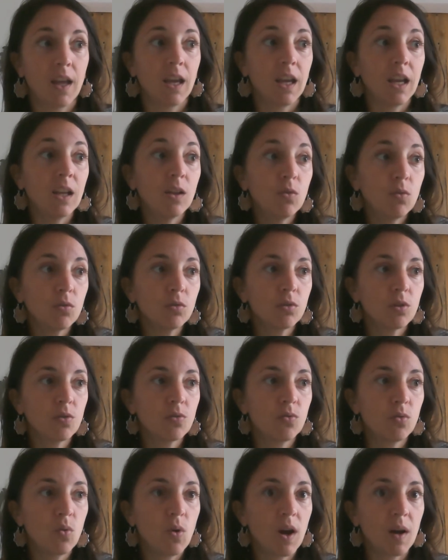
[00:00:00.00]
Et donc de
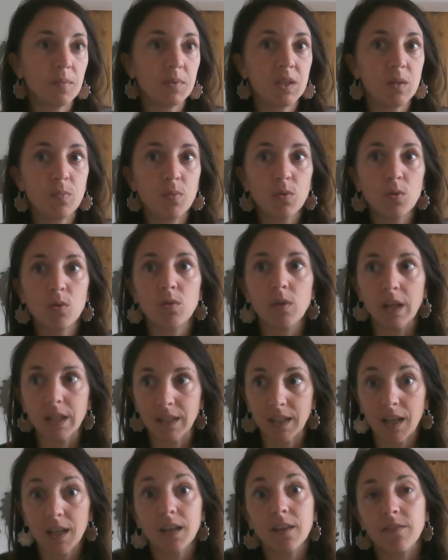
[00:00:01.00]
vouloir un petit peu être...